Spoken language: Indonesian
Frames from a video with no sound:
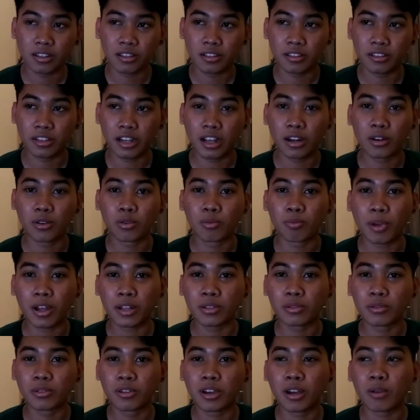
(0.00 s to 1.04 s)
jangan
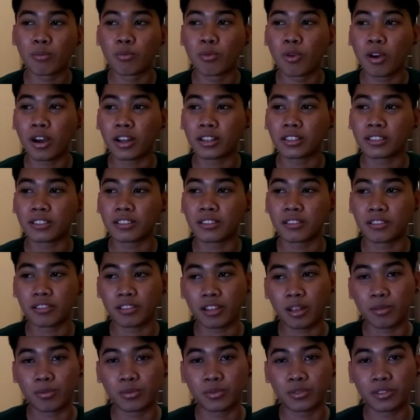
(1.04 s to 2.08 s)
lupa juga buat
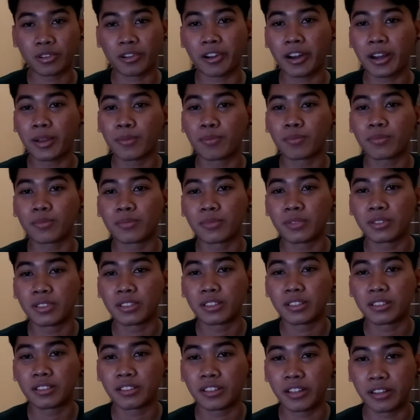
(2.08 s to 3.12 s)
subscribe
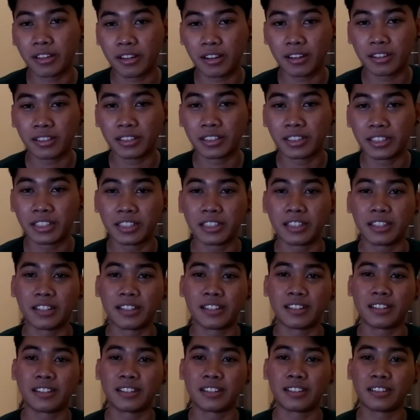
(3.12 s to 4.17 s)
channel ini.
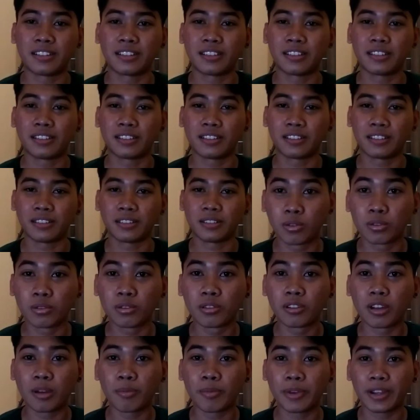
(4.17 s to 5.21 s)
Aku
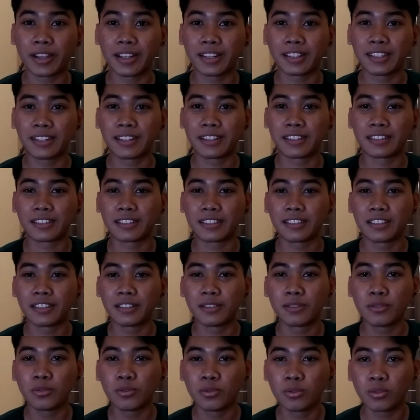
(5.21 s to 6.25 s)
juga pengen
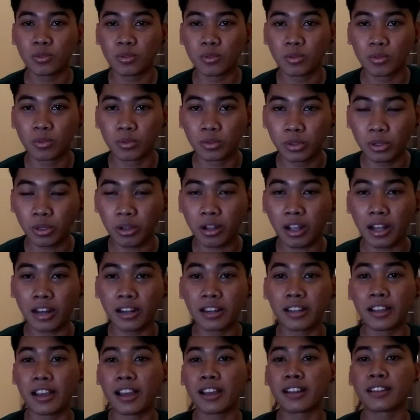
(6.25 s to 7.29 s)
ingetin untuk
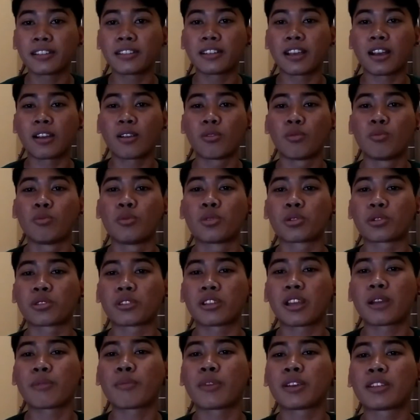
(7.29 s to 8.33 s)
kalian yang
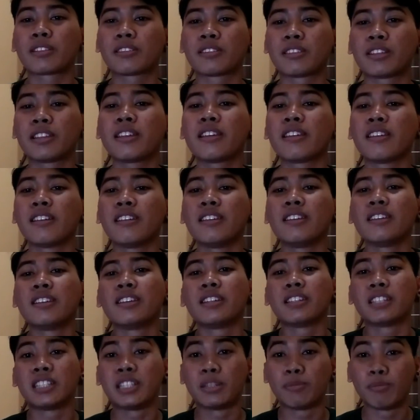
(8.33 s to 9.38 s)
umurnya masih
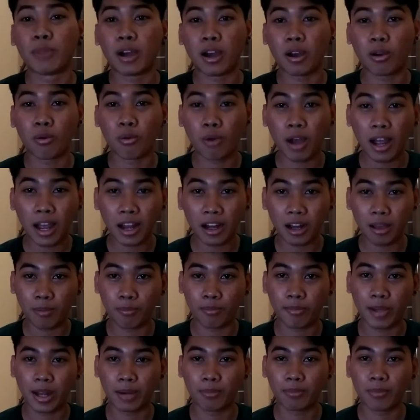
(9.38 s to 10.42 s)
di bawah
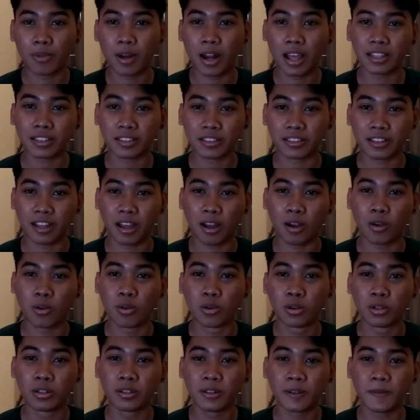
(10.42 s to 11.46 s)
18
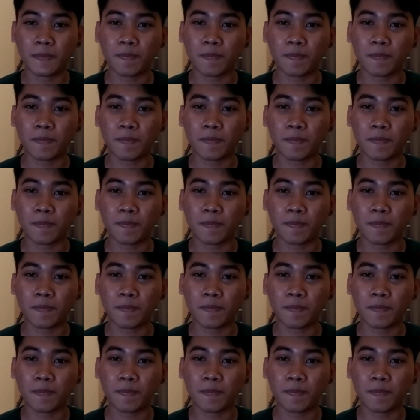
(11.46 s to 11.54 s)
tahun,